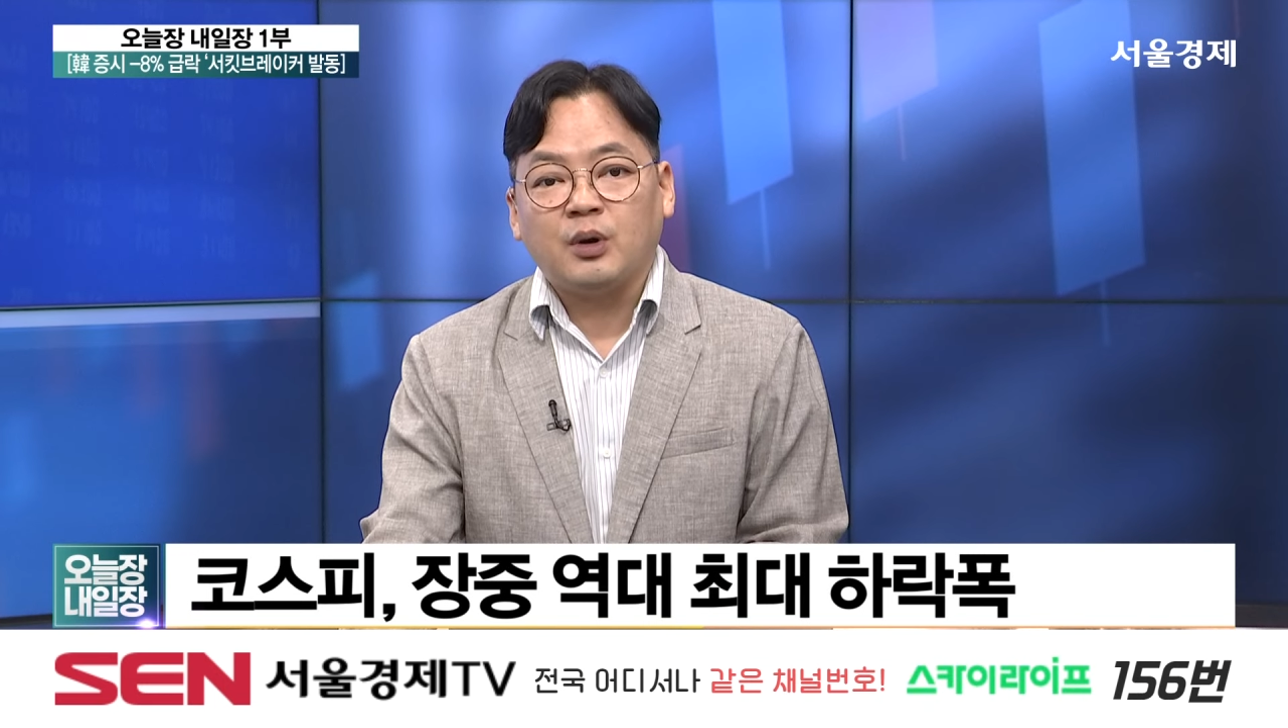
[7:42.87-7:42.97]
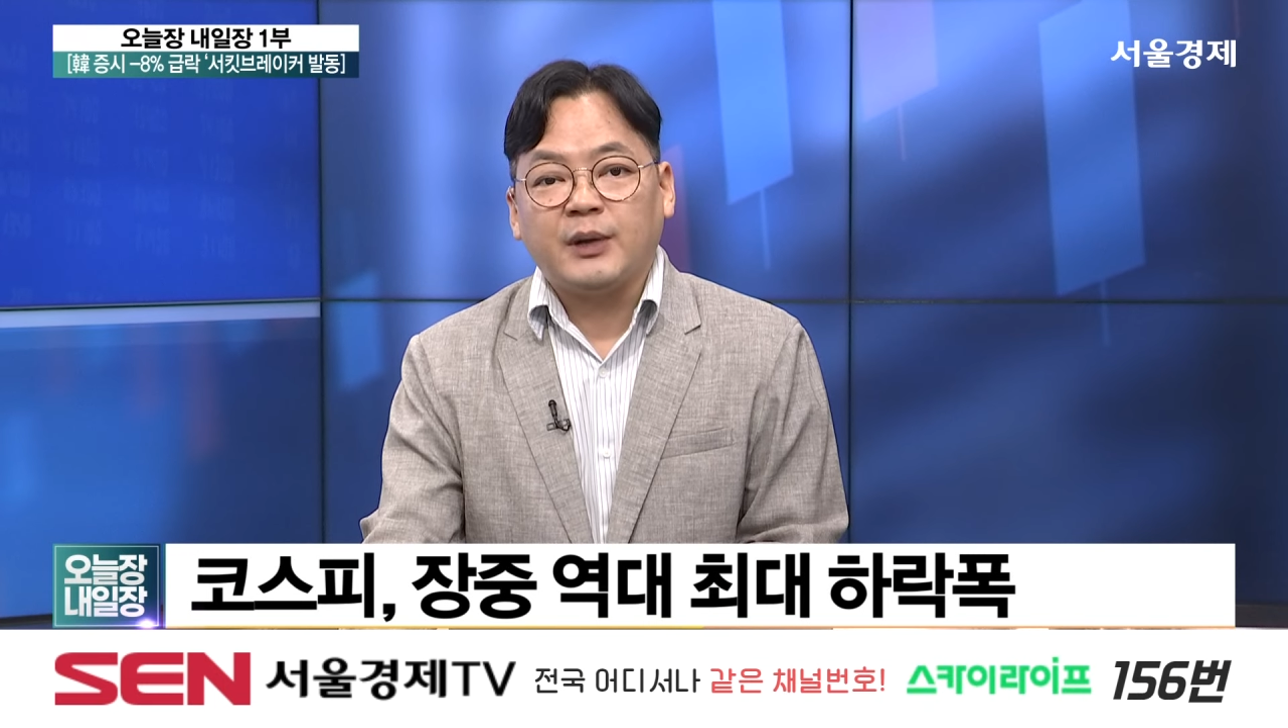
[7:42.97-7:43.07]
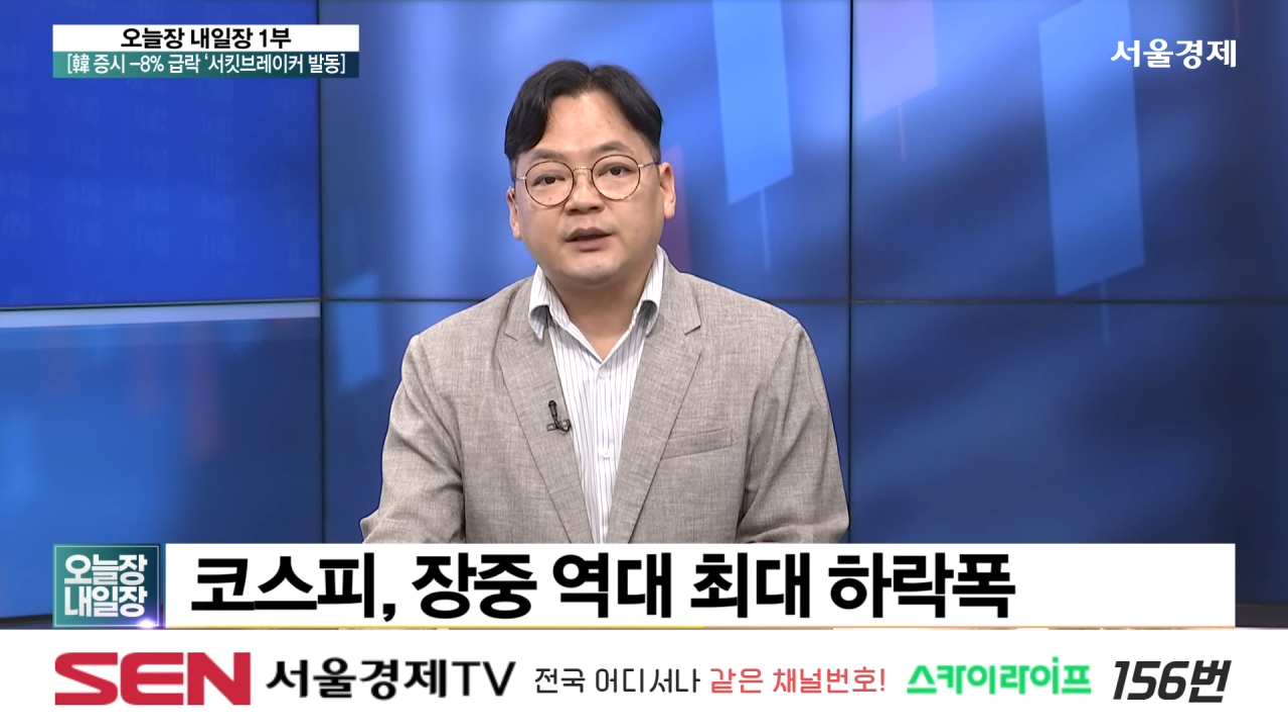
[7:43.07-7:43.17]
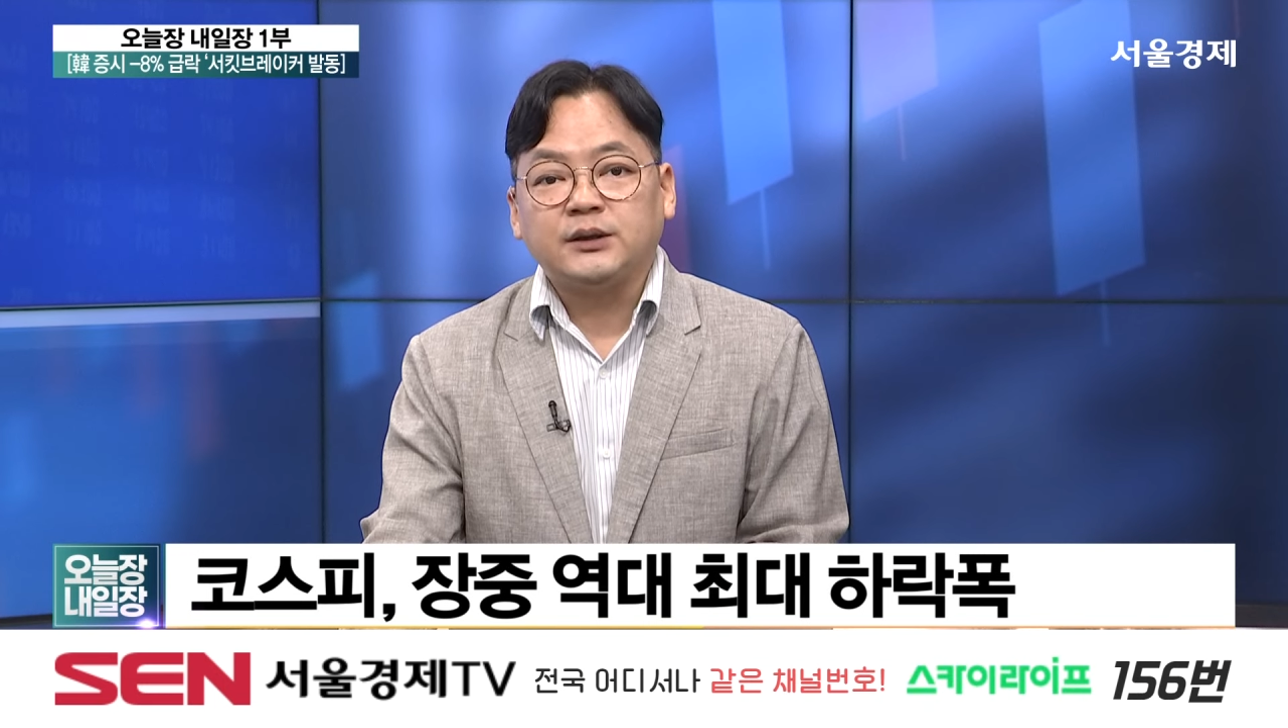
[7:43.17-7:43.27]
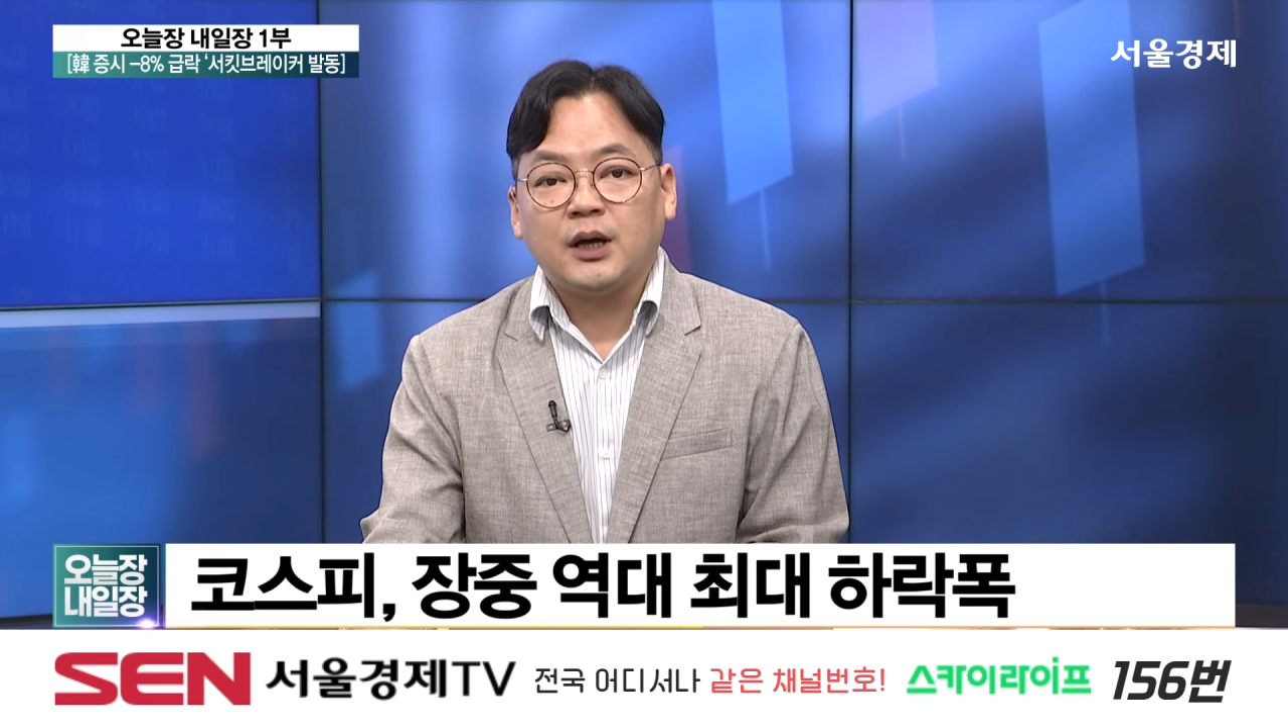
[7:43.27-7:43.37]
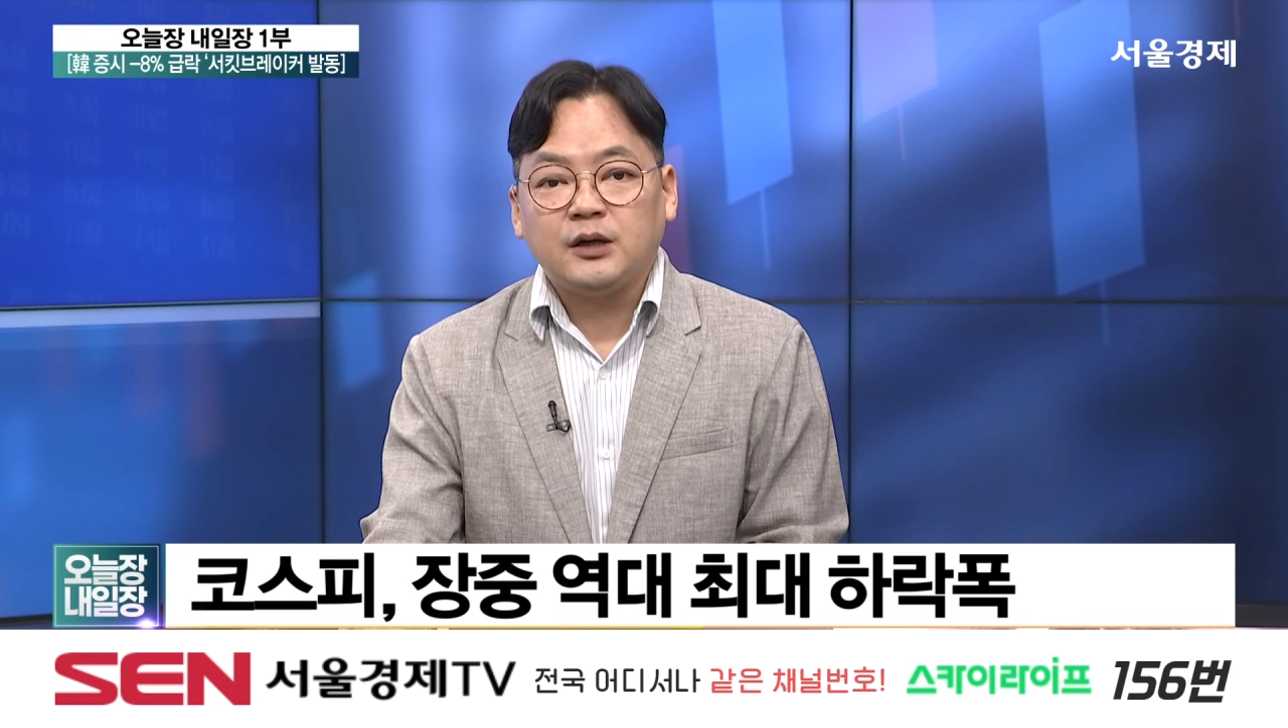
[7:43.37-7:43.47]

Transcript: 맞닿아